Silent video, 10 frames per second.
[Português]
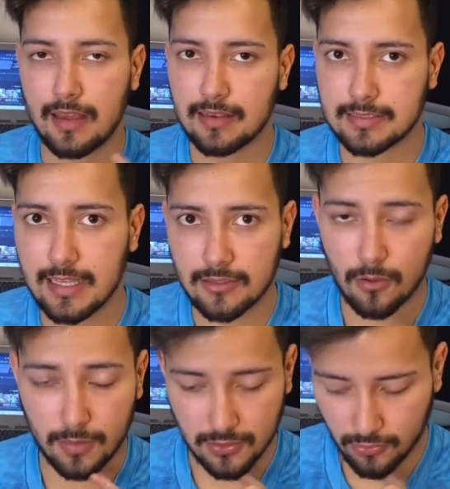sem
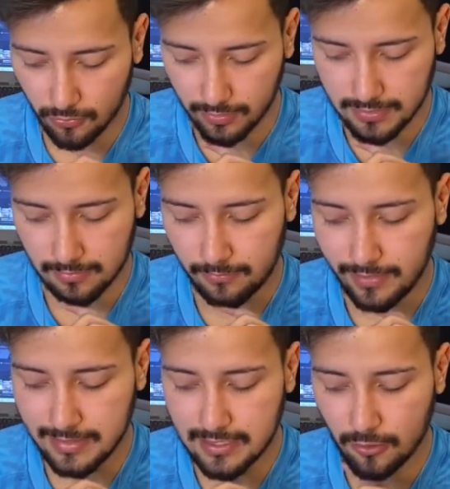sombra de dúvidas.
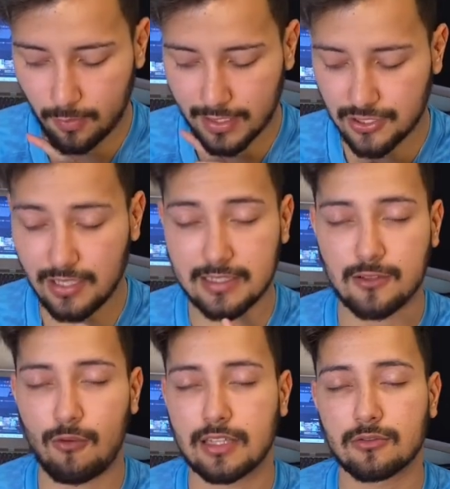25 partidas,
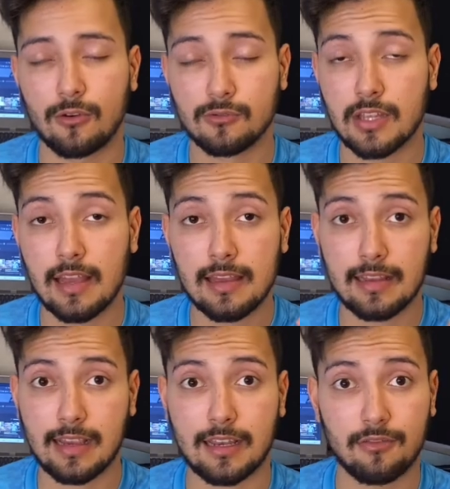4 gols
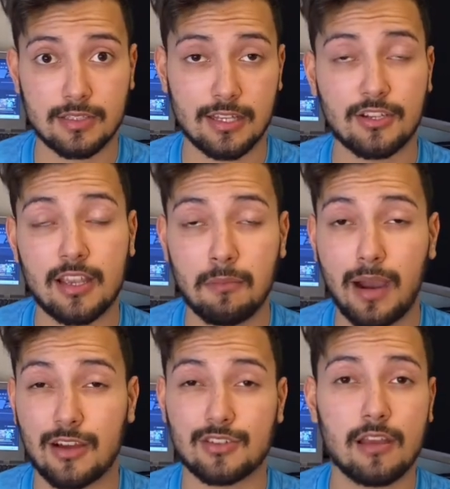e quero que você deixe aqui
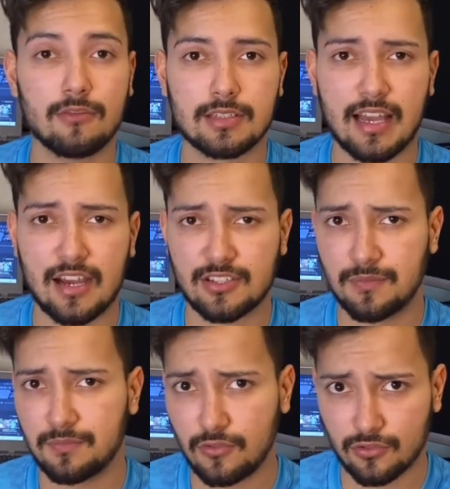embaixo o que, que você acha
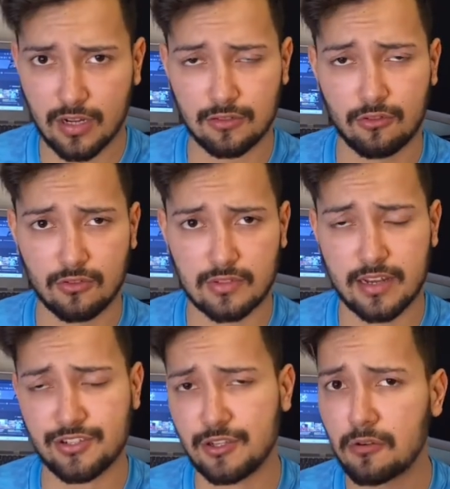do jogador, do
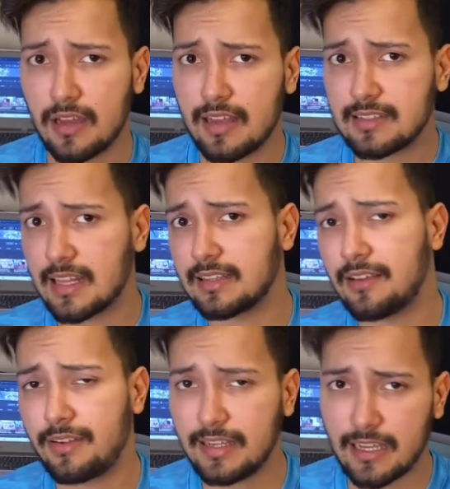Serginho e se ele
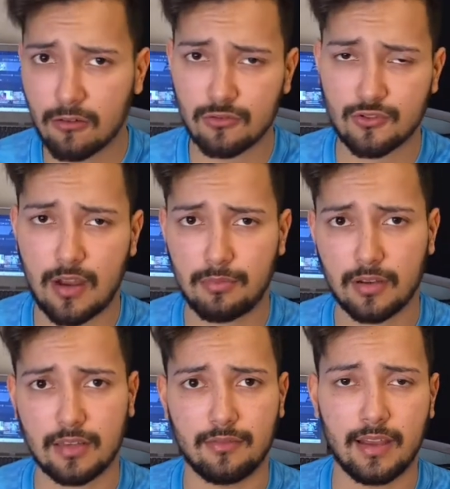deveria continuar pro
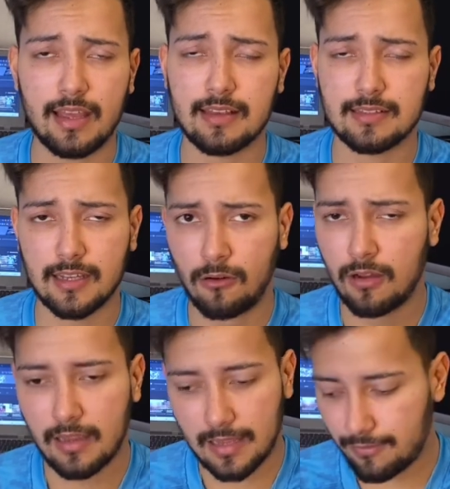ano que vem, se não,
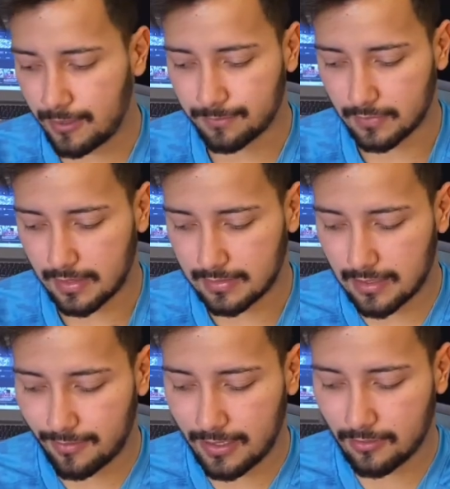enfim, é,
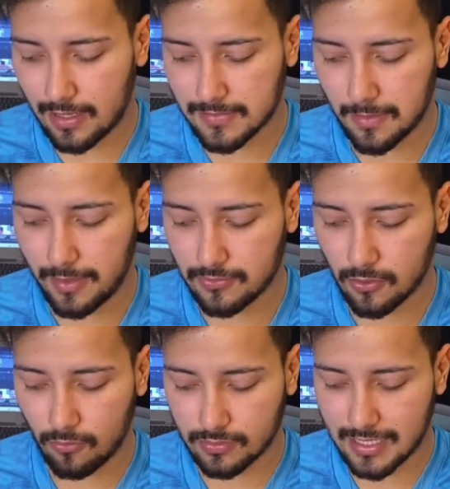teve aí no caso também o
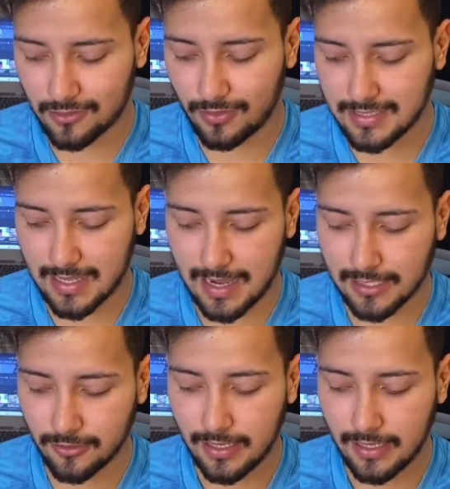seu contrato encerrado,